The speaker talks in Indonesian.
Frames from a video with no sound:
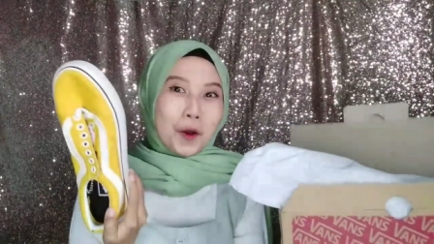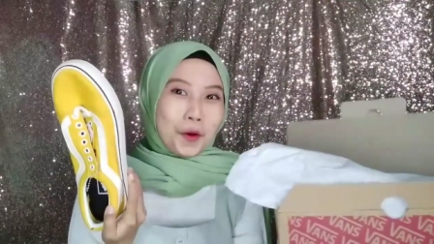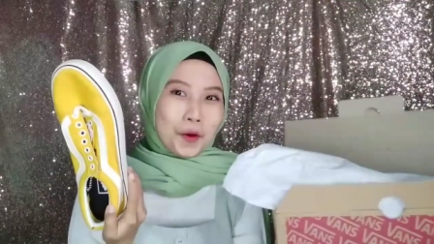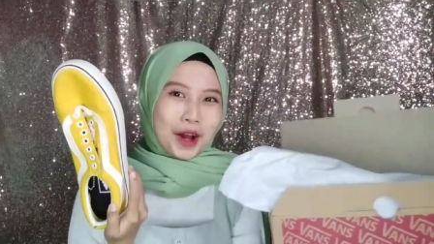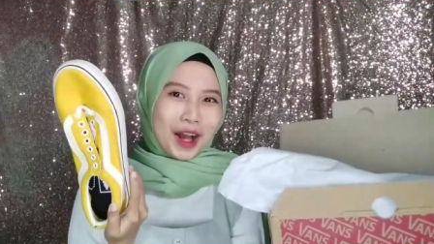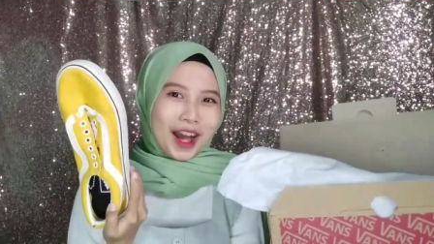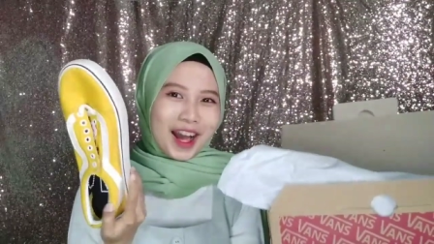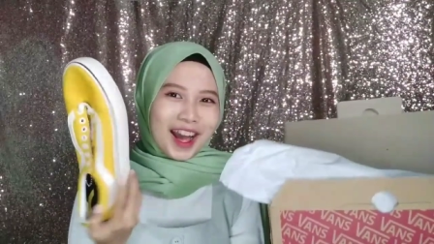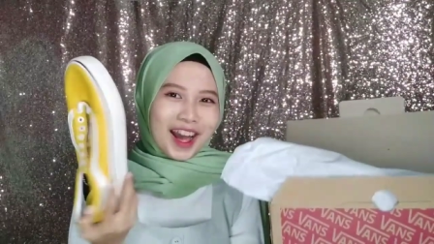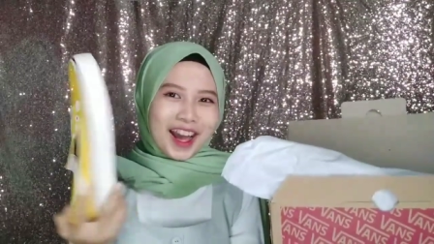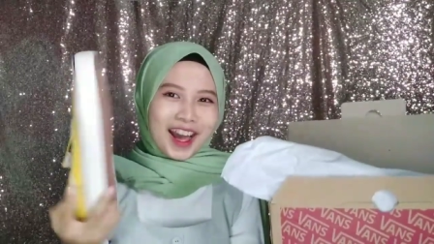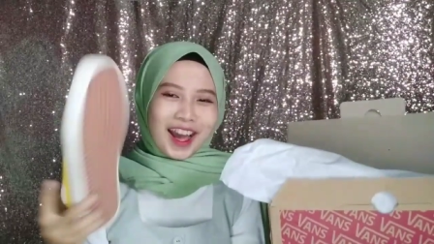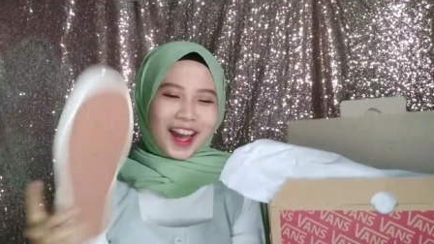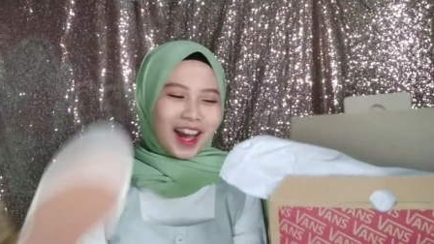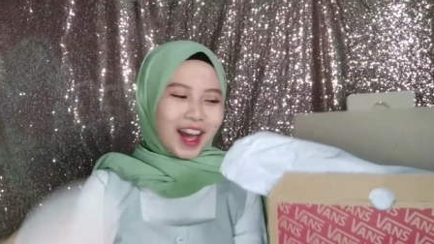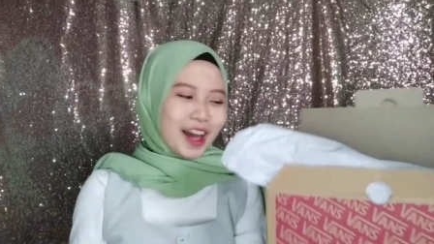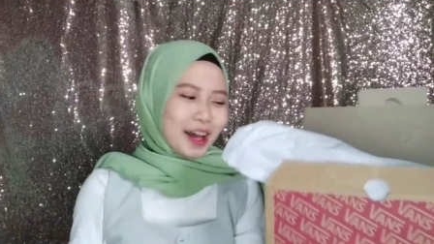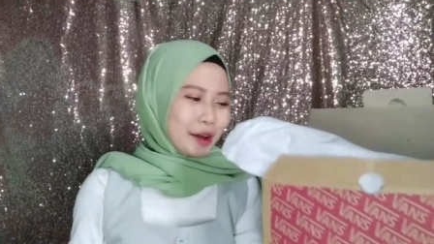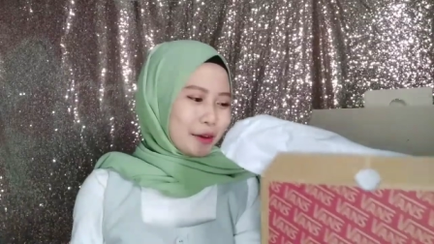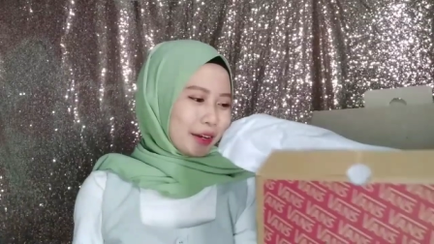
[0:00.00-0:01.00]

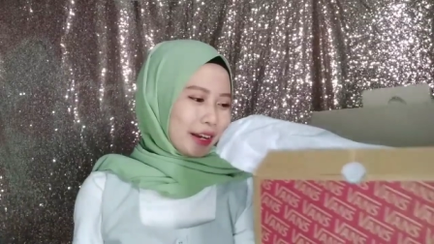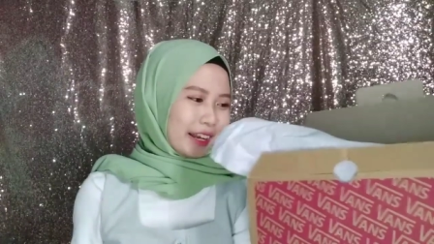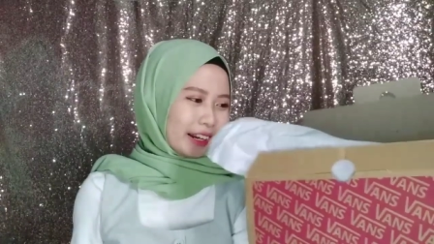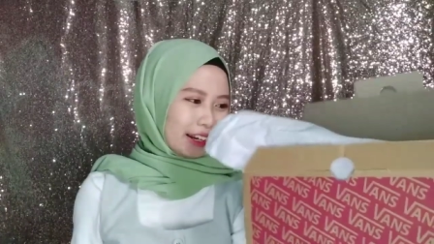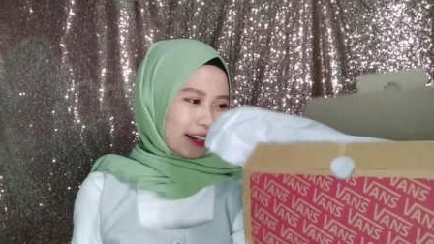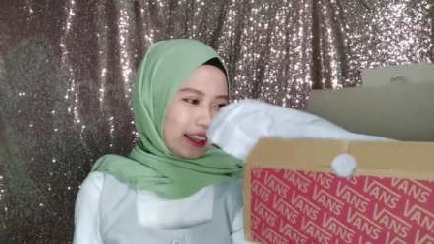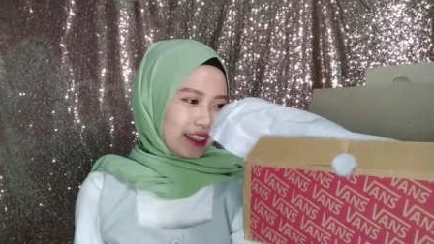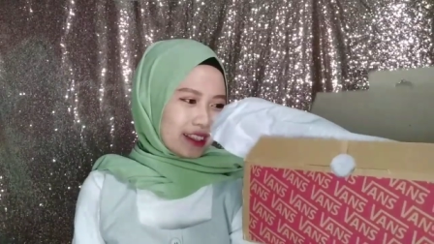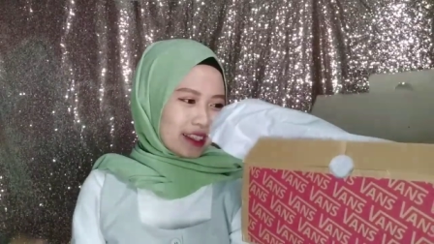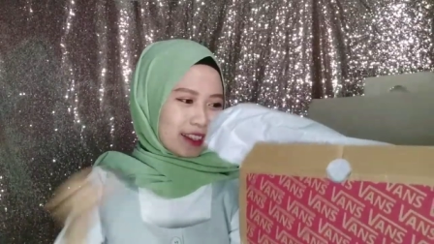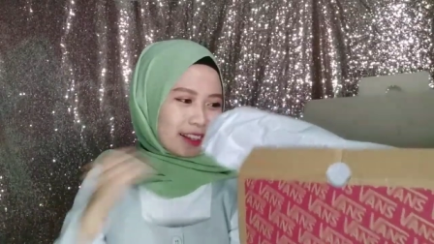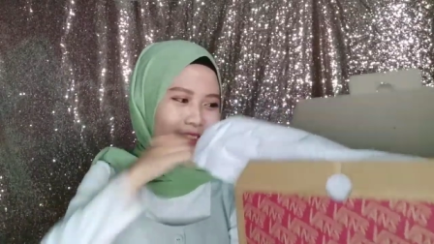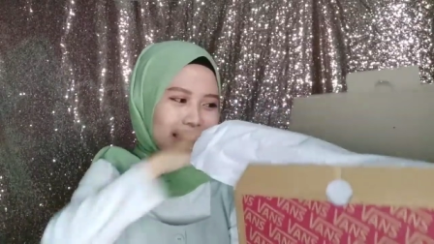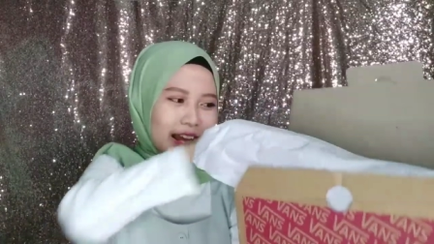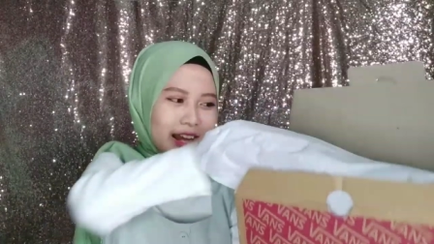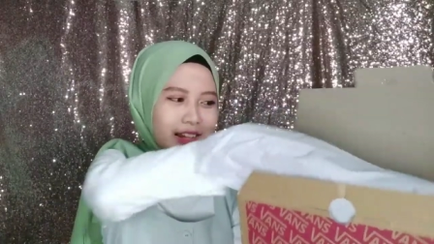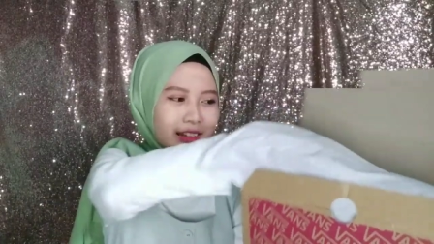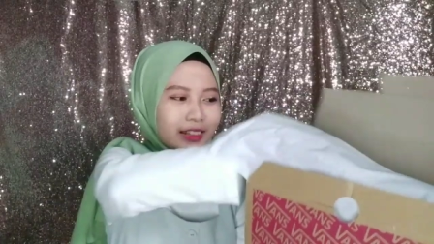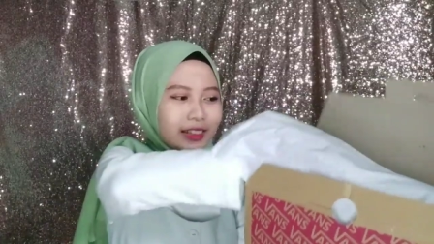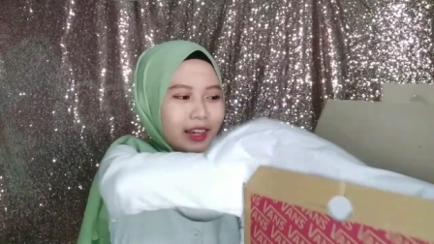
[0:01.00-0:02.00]
wow keren
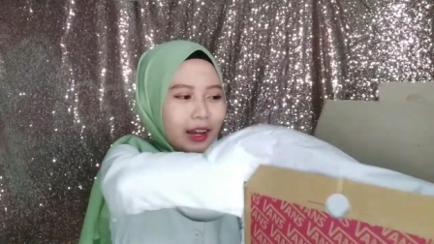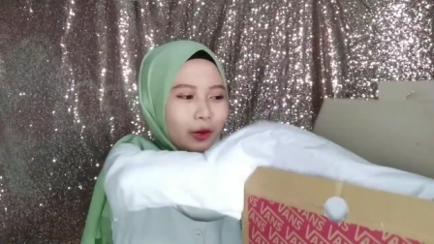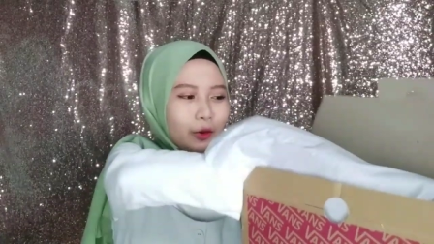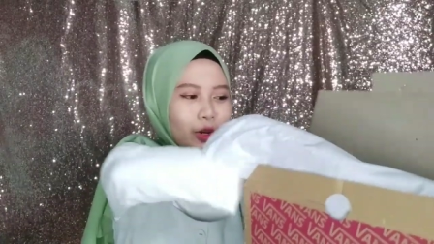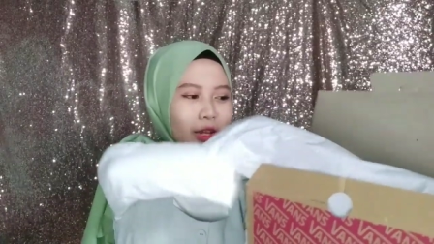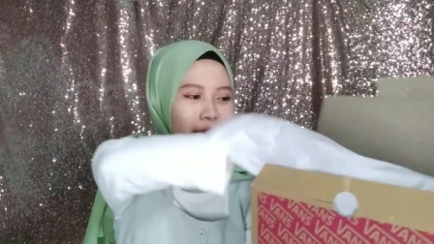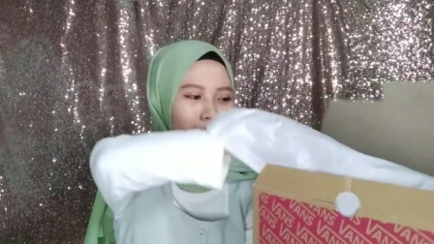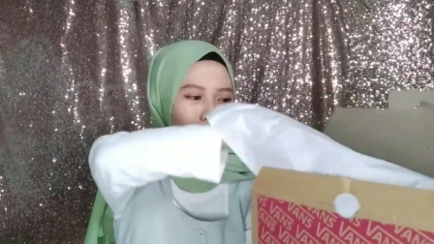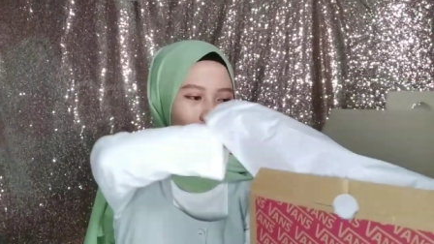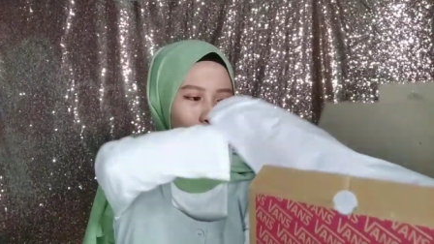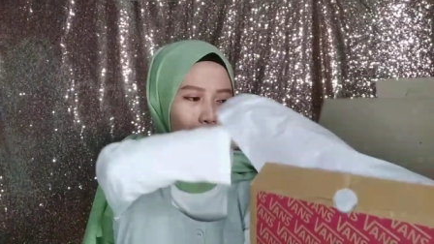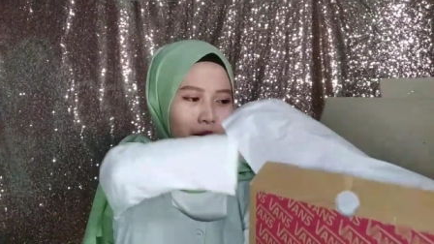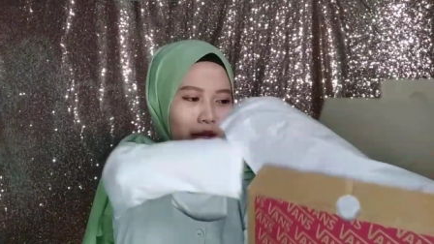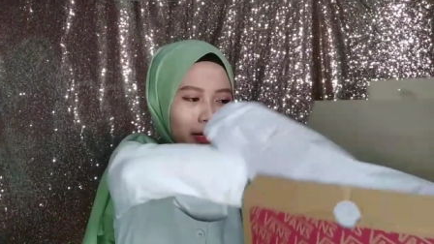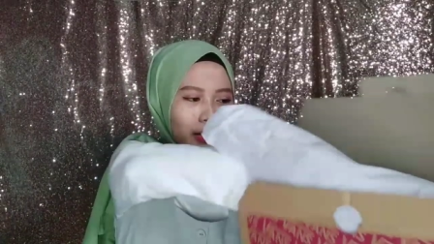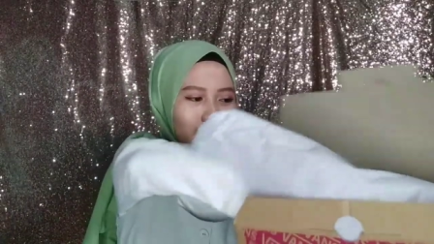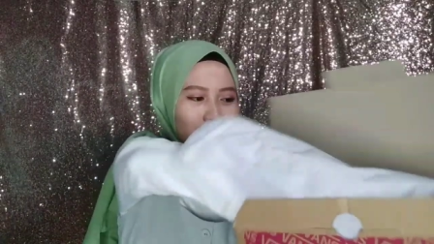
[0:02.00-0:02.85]
sekali aku lagi suka